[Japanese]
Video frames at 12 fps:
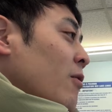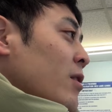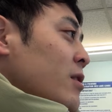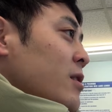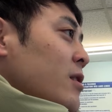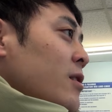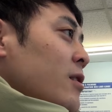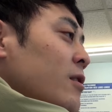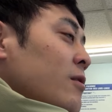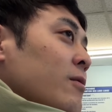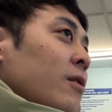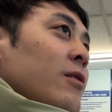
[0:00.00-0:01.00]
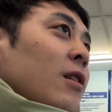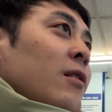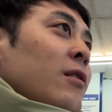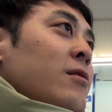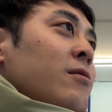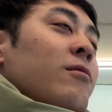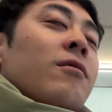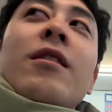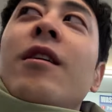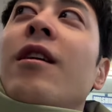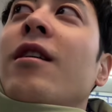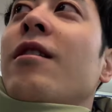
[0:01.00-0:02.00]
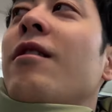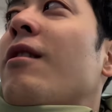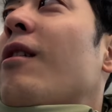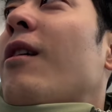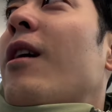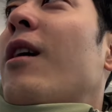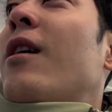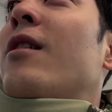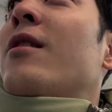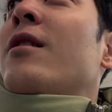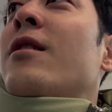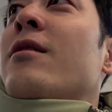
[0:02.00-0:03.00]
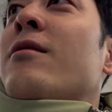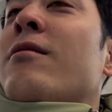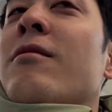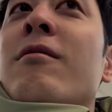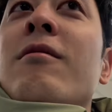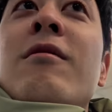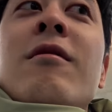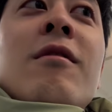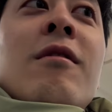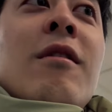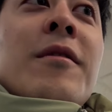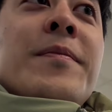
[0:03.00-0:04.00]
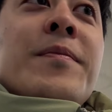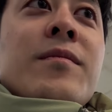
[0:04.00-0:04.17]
回したいけど、まあ、話すことがないんだよなその